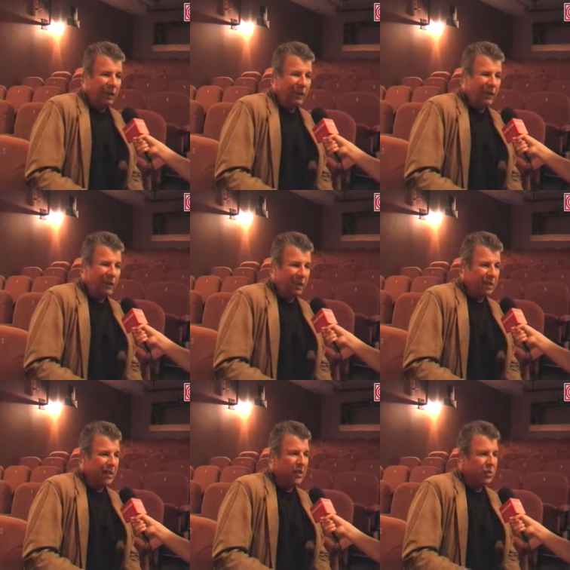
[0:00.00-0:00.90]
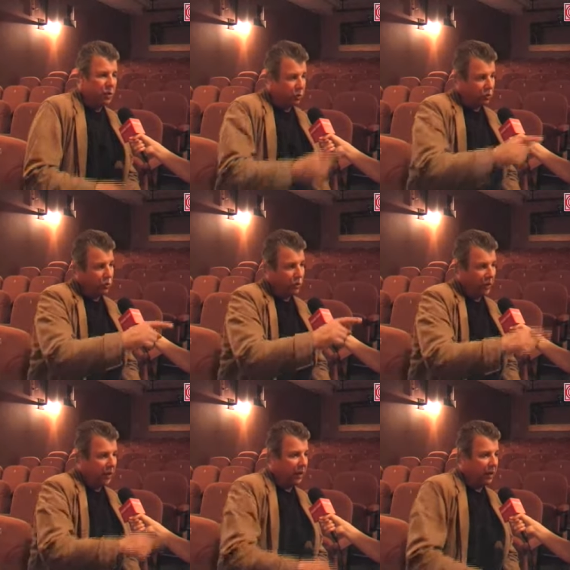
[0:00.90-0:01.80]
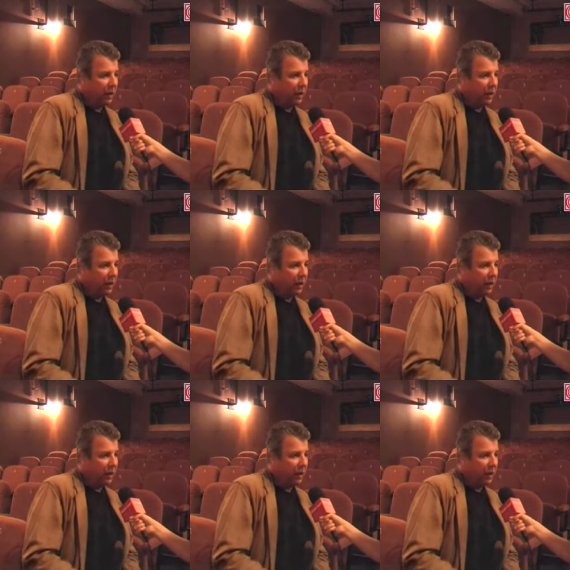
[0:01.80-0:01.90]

I jest jeszcze duża